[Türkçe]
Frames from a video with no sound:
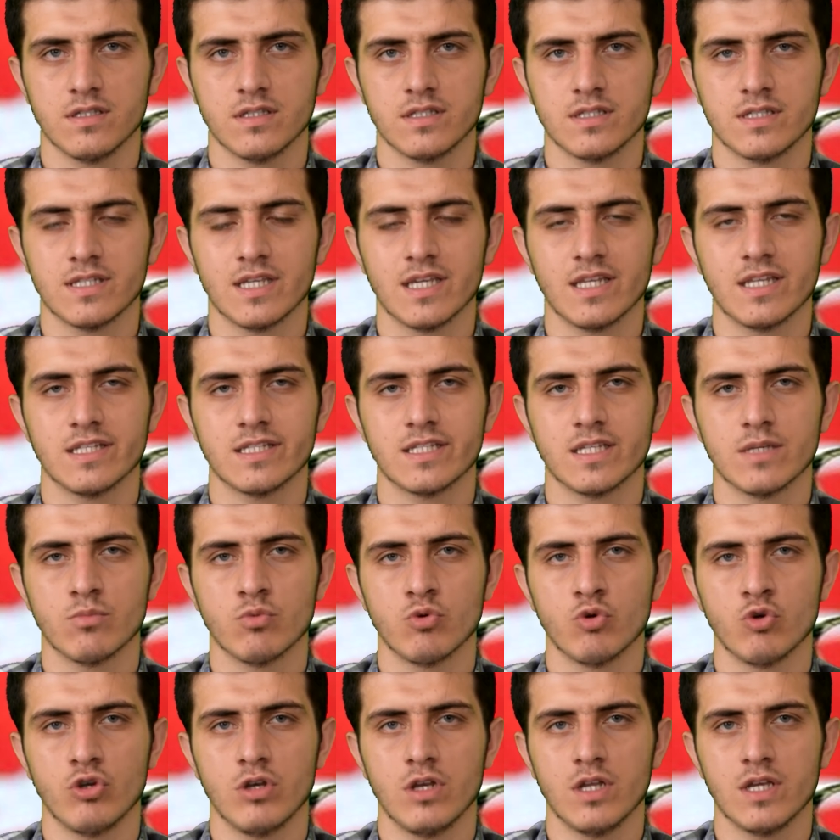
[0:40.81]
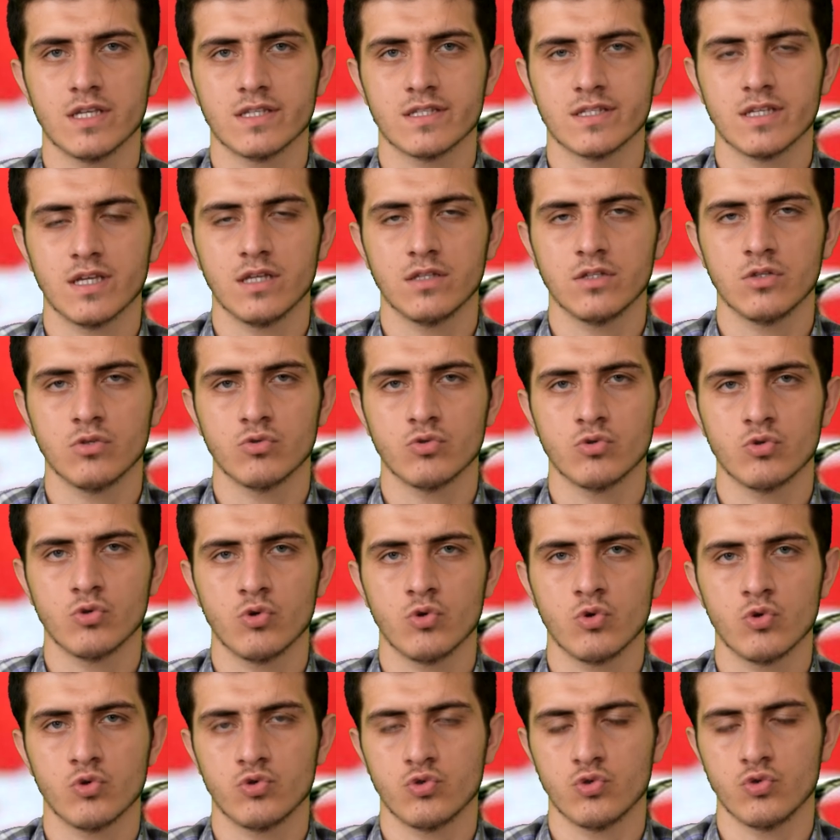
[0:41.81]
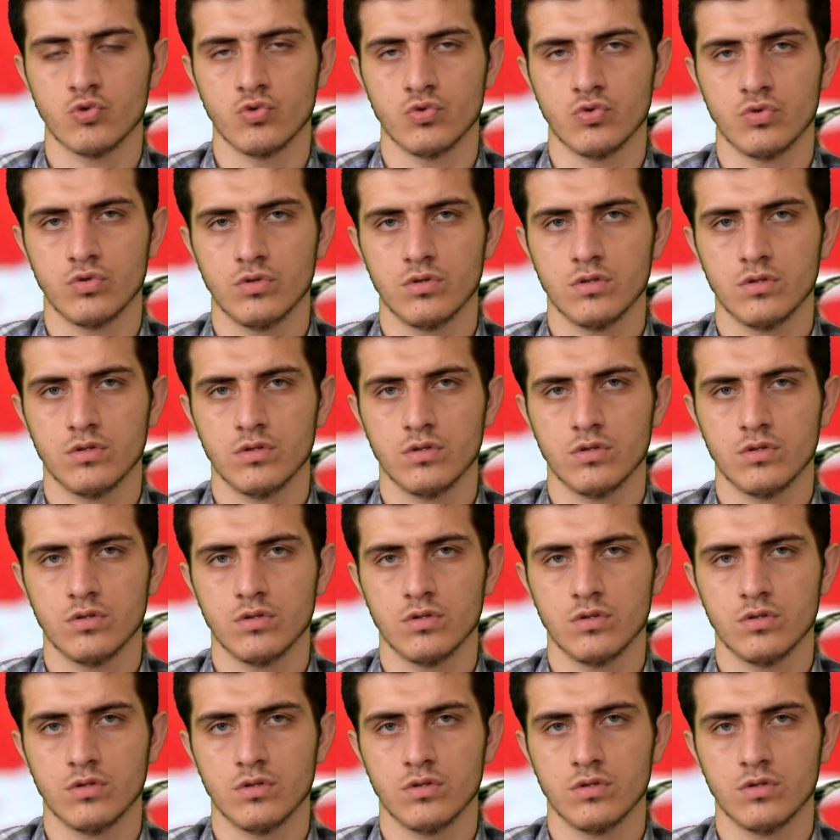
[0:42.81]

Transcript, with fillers: sen ise bu hülasanın ruhusun.